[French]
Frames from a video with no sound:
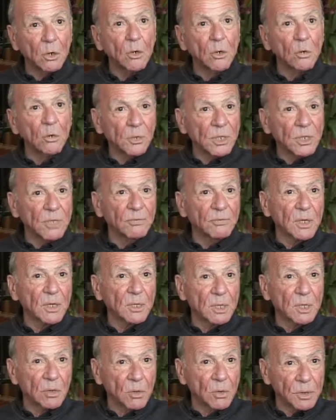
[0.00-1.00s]
nos
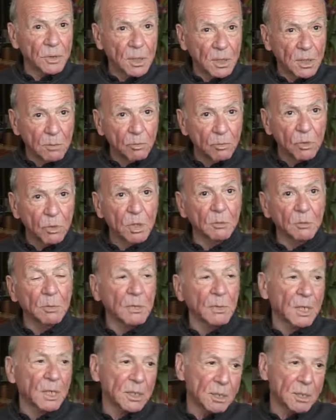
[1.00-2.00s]
adversaires ont été déboutés en
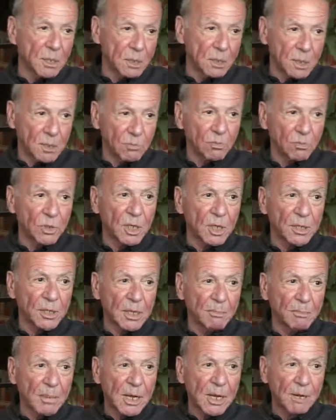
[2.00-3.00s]
première instance, déboutés en
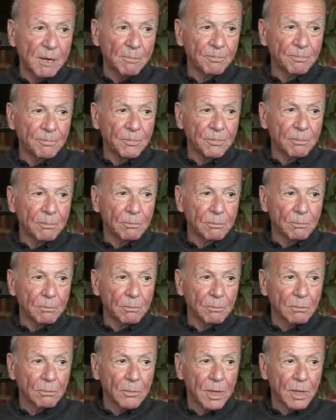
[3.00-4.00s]
appel,
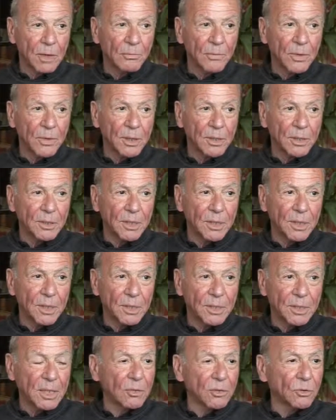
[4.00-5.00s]
avec
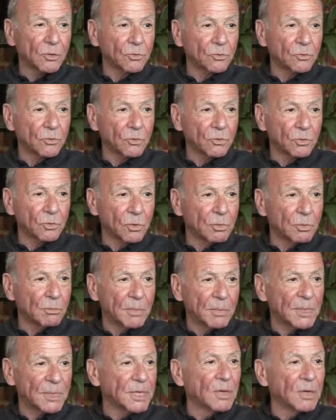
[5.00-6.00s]
des attendus euh,
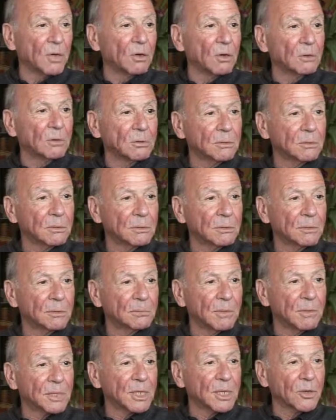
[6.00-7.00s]
massacrants,
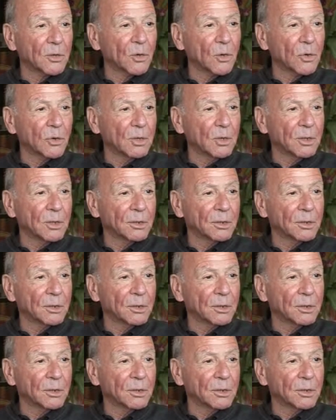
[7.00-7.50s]
massacreurs.